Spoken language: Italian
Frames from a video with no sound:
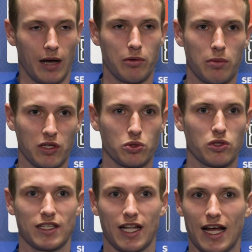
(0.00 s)
Abbiamo
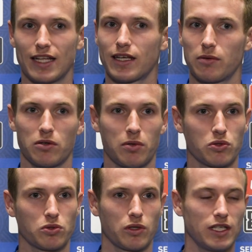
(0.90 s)
battuto Atalanta, abbiamo
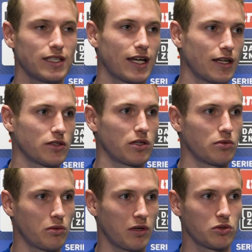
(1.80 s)
battuto Inter, adesso
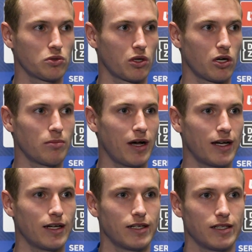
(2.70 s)
abbiamo battuto
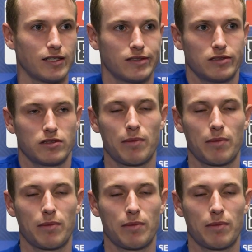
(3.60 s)
Roma, eh,